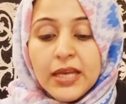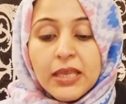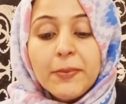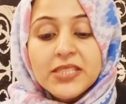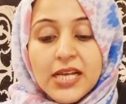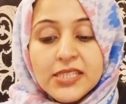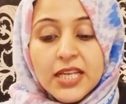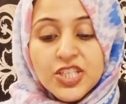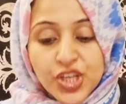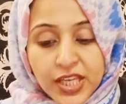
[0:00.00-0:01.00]
ये पचास
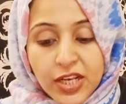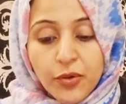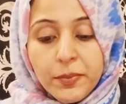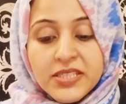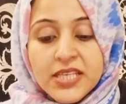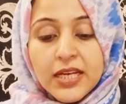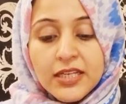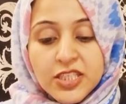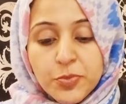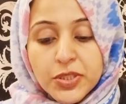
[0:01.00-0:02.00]
साल शकीला और बीस साल
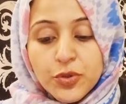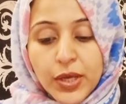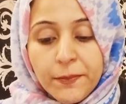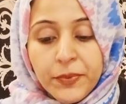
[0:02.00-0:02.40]
लिशबा जो है